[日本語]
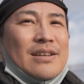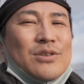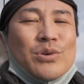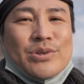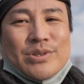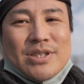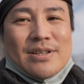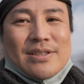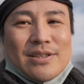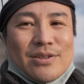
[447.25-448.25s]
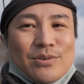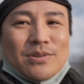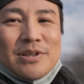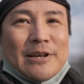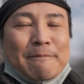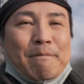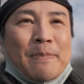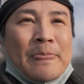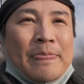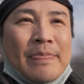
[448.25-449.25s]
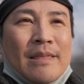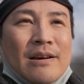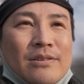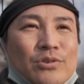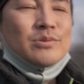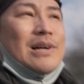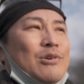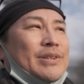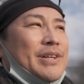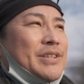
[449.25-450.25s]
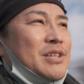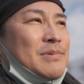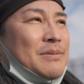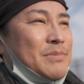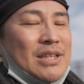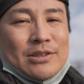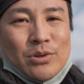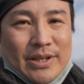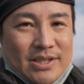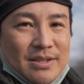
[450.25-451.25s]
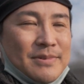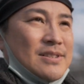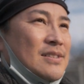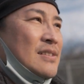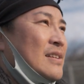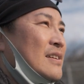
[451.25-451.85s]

撮るようにしてくださいっていうことでノルマを与えて今みんなトライしてます。